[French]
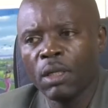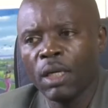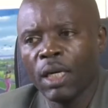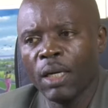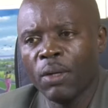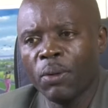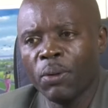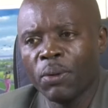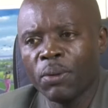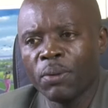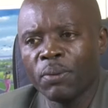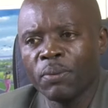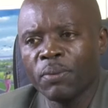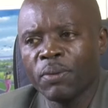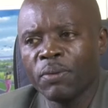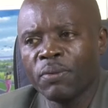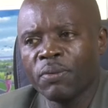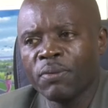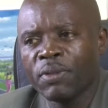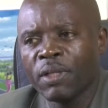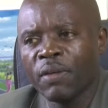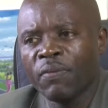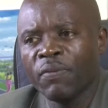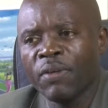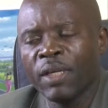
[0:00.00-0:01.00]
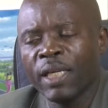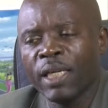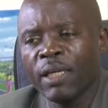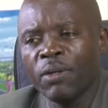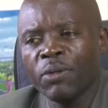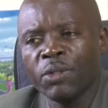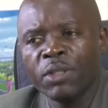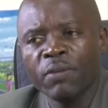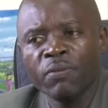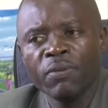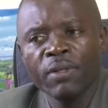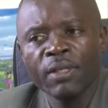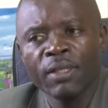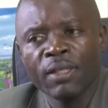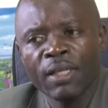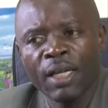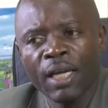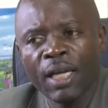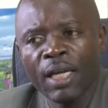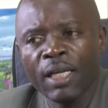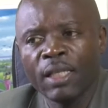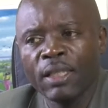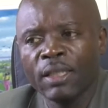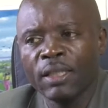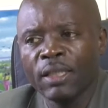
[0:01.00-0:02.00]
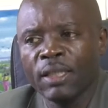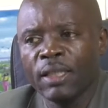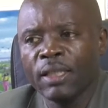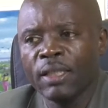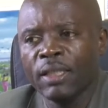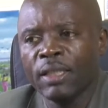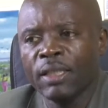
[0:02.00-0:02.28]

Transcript: Alors, vous savez, le chef de l'État,